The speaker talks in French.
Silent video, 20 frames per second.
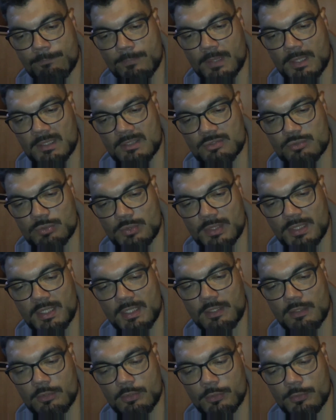Et
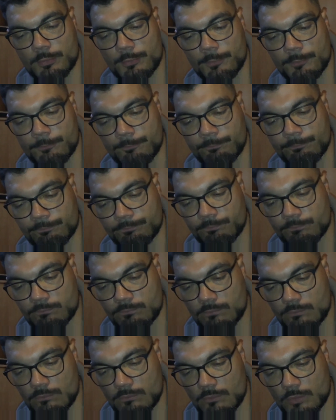soyez euh,
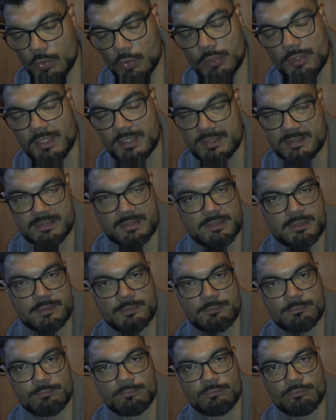honnête,
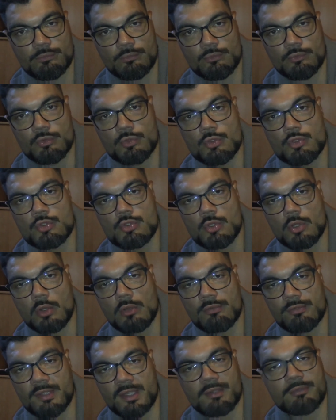toujours
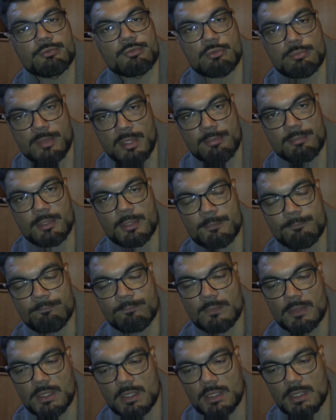envers vous-même
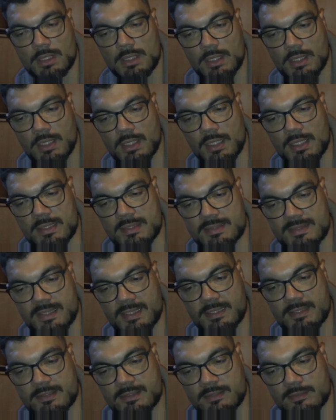et les
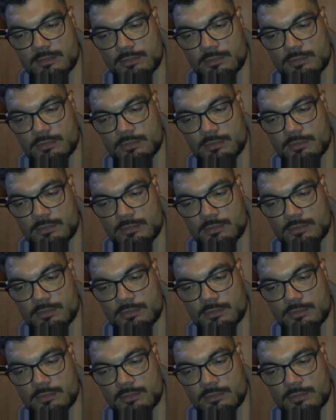actes